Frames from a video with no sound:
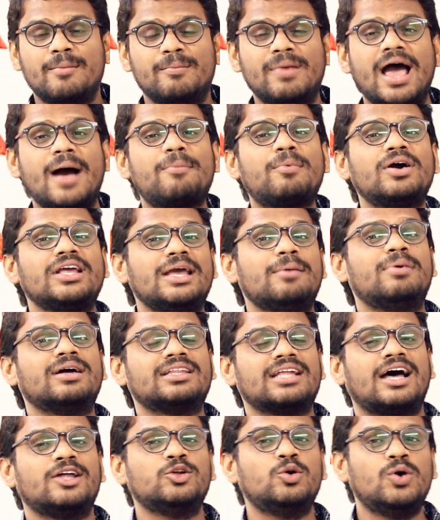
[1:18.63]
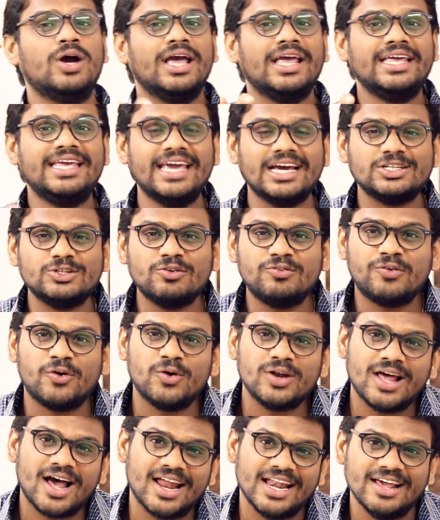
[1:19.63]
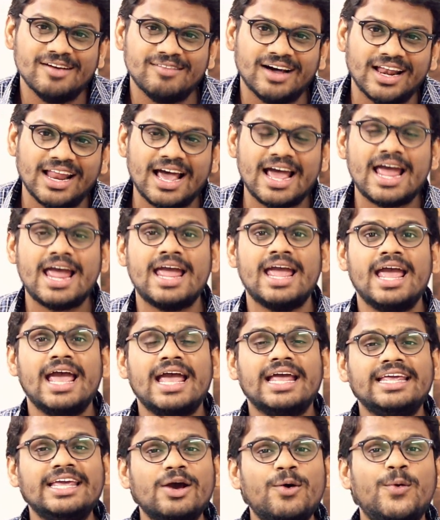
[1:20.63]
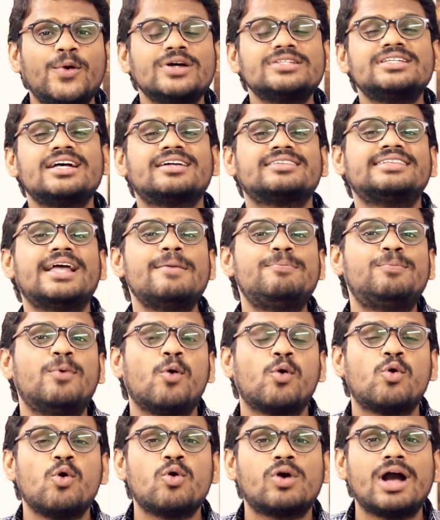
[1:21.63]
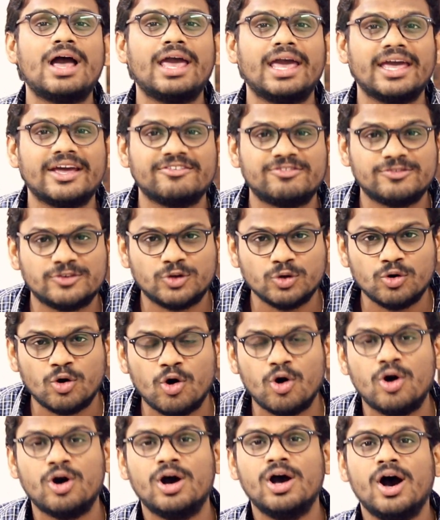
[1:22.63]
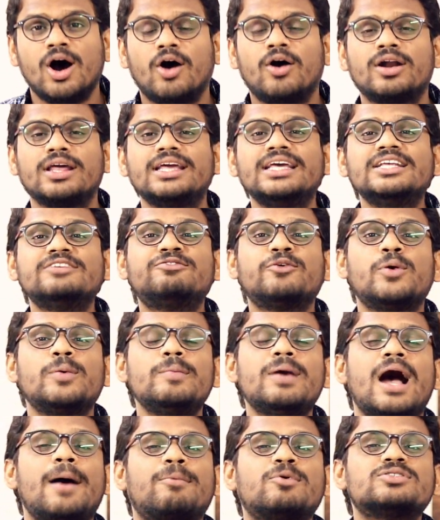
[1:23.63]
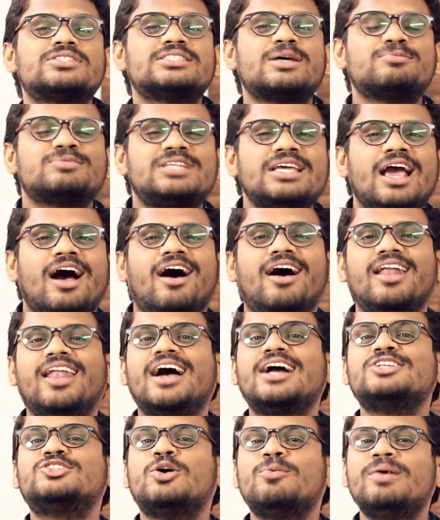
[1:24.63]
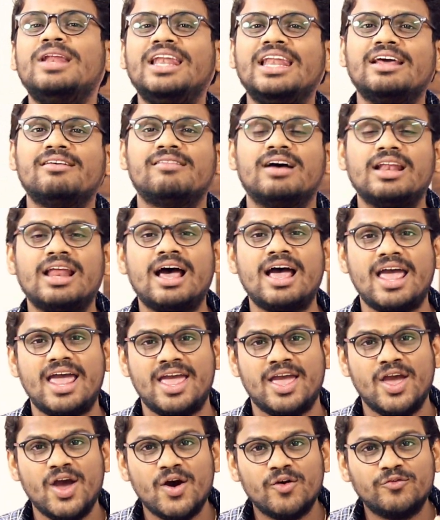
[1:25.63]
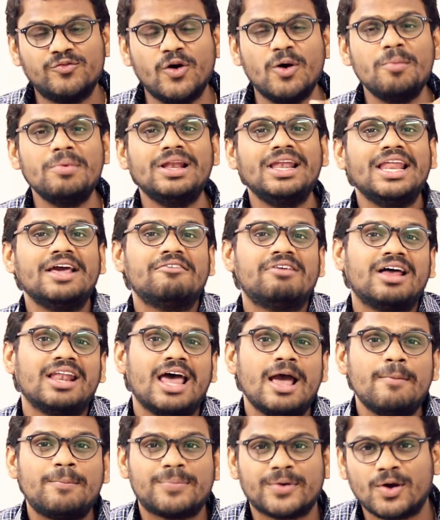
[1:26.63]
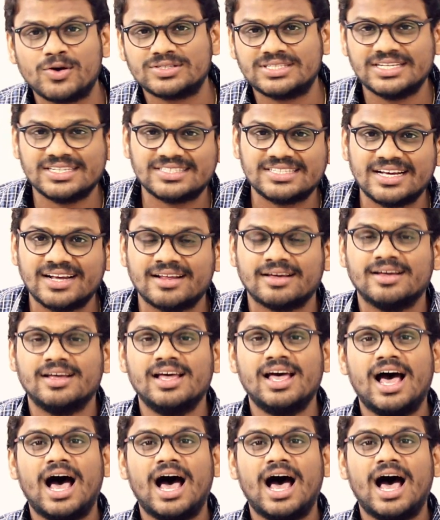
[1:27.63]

मैं आपको ये बता दूं ये जो फोन आने वाला है ये हो सकता है पोको का F2 हो और इस फोन में आपको सबसे अलग जो मिलने वाला है वो मिलने वाला है प्रोसेसर